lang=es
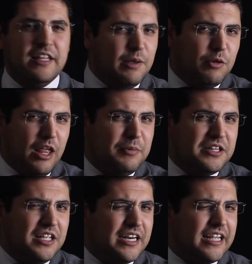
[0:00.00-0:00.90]
Debo de
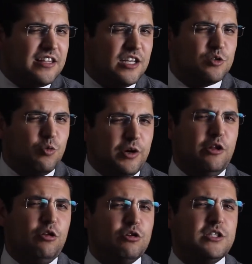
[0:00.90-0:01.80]
admitir que
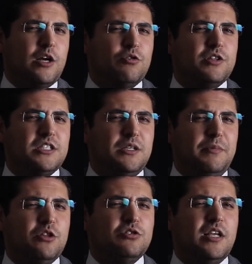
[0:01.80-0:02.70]
transcurridos los
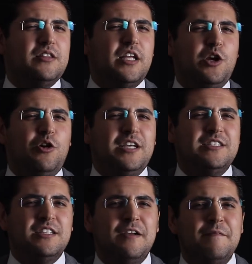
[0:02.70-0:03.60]
acontecimientos
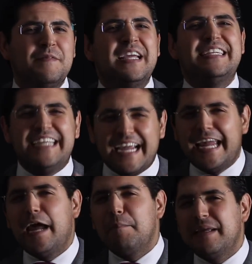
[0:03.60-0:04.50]
anteriores,
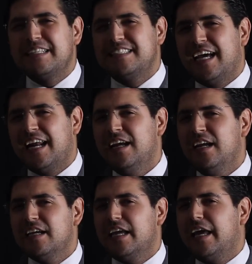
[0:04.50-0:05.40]
llegué a pensar
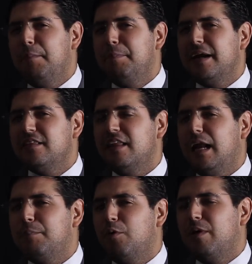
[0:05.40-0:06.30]
que gran parte de
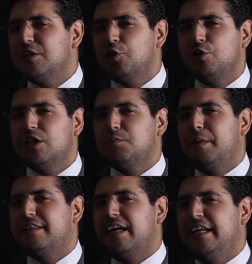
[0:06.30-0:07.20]
la población
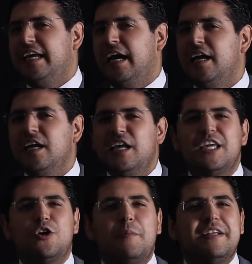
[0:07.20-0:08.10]
despertaría
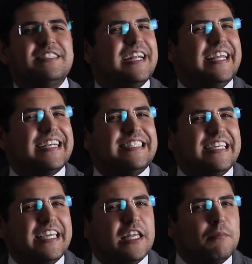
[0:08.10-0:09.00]
y comenzaría a
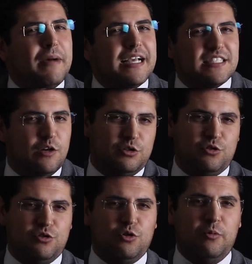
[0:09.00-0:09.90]
exigir más a
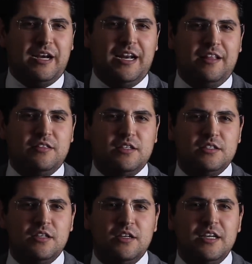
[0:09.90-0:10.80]
nuestros
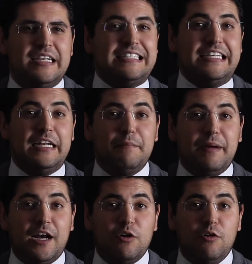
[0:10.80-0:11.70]
gobernantes. Sin
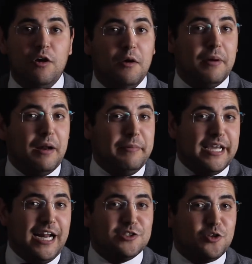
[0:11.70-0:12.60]
embargo, para mi
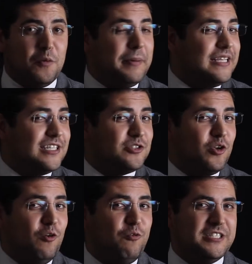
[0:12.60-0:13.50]
gran sorpresa
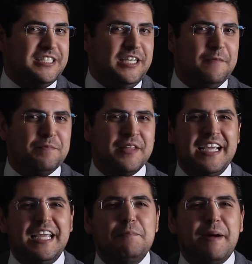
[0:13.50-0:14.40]
esto no fue así,
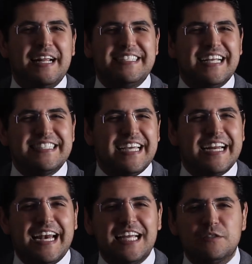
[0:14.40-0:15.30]
y pareciera
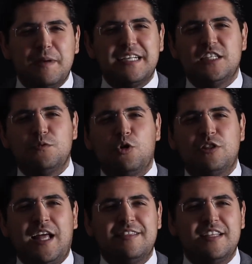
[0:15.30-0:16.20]
ser que las bases
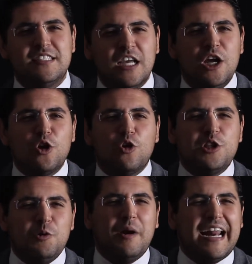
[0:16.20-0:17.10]
votantes
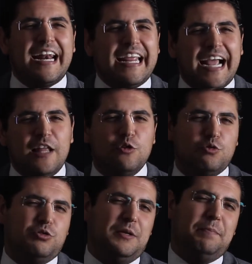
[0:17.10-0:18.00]
continúan arraigando
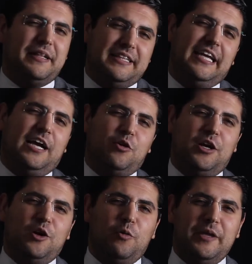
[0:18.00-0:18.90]
su simpatía con
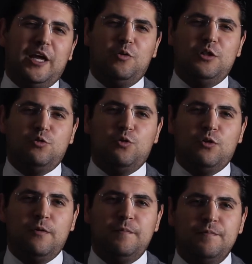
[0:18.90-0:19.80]
el gobierno en
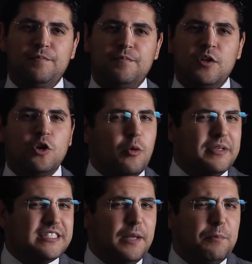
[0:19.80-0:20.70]
turno.
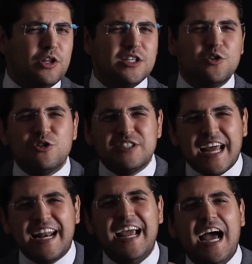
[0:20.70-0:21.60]
Comenzaré por
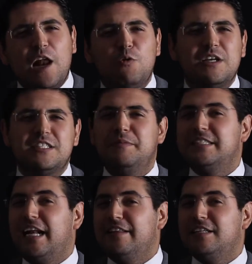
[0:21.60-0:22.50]
desglosar algunas de
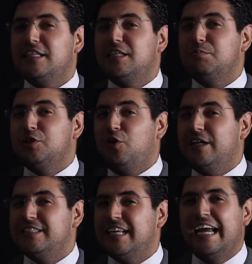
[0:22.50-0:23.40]
mis grandes
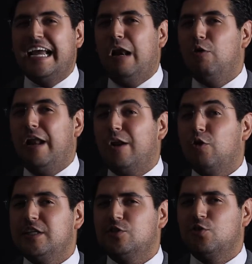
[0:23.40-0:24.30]
decepciones a lo
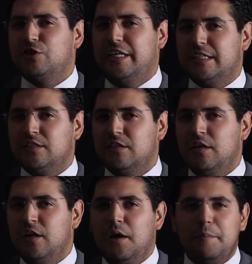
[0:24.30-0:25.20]
largo de estos días.
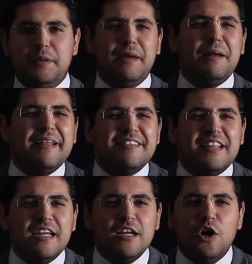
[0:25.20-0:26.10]

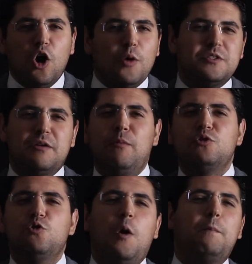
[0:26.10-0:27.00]
Primeramente,
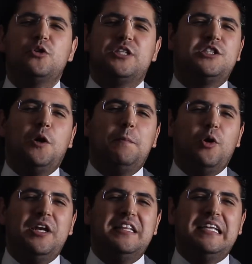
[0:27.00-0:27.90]
observamos una oposición
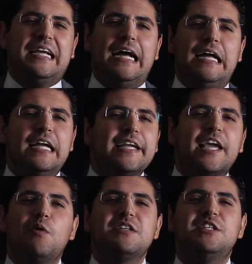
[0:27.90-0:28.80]
política
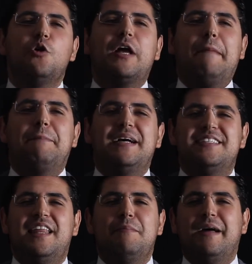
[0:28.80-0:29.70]
que no ha sido capaz
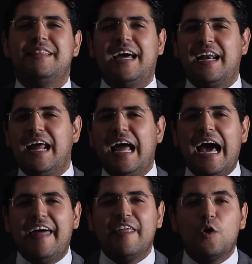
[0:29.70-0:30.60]
de demandar
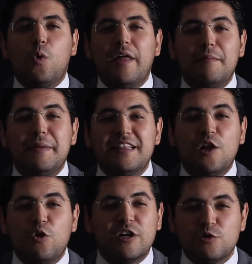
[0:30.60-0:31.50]
adecuadamente
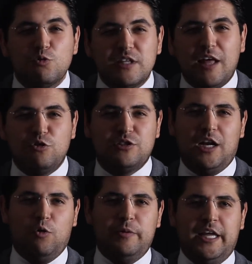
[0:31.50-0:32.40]
los resultados
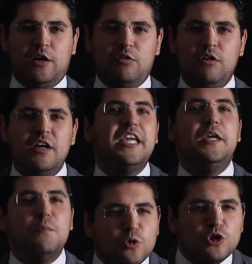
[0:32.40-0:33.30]
al gobierno,
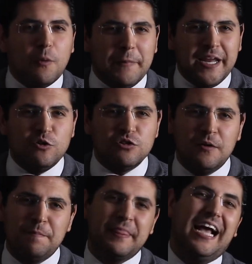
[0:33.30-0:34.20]
y mucho menos
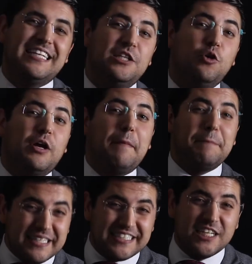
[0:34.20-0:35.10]
ha sido
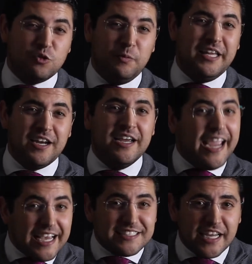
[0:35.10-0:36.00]
capaz de asumir
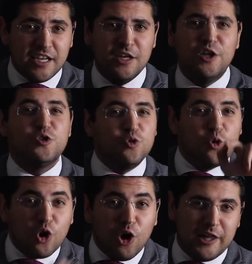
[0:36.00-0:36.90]
ese, su
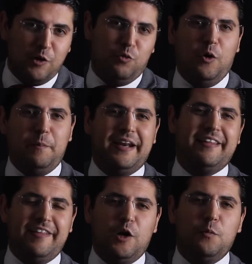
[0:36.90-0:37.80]
rol de una
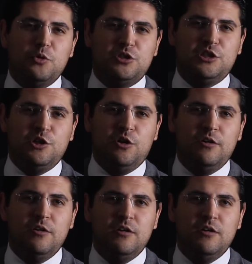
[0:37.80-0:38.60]
verdadera oposición.